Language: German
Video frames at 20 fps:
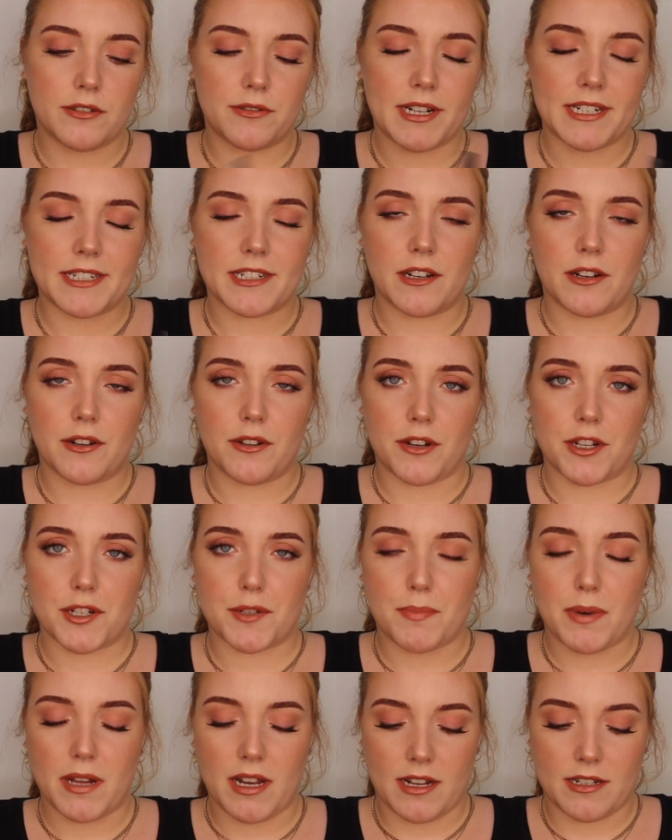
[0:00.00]
Red
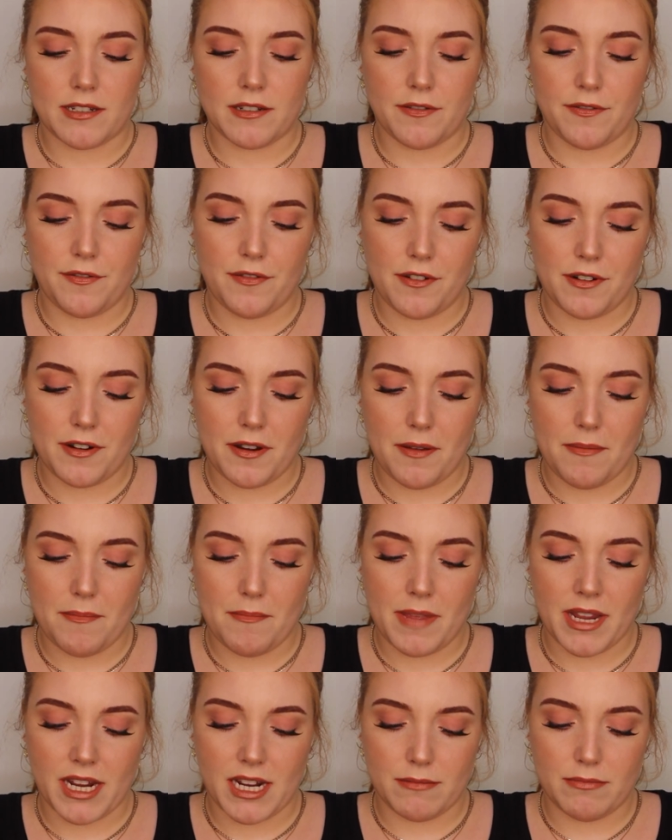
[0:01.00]
Alert Palette von
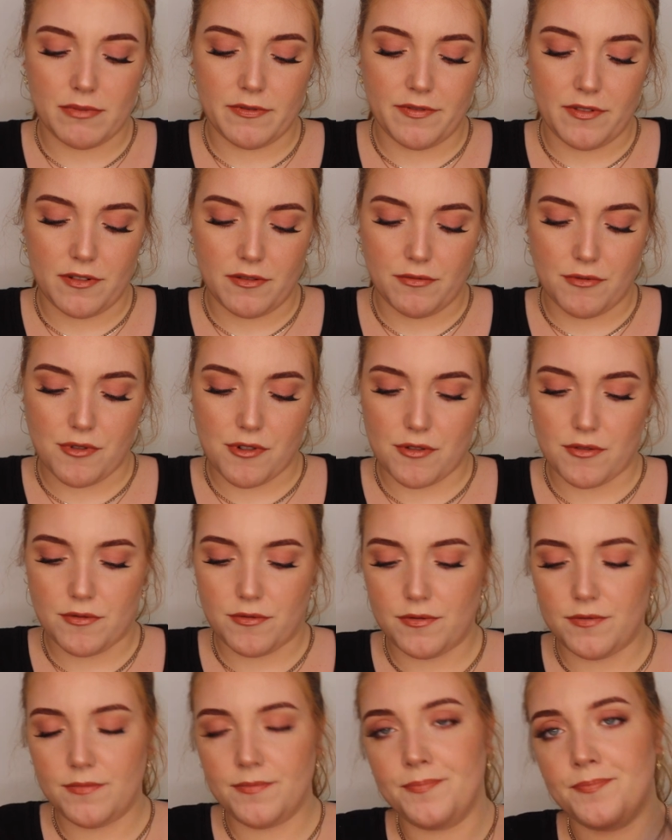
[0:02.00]
Makeup
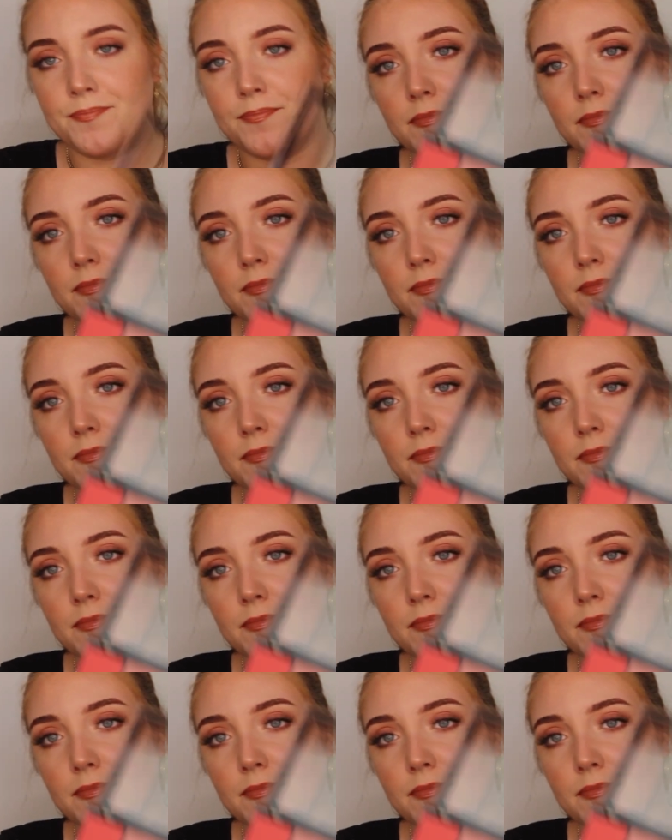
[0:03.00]
Evolution.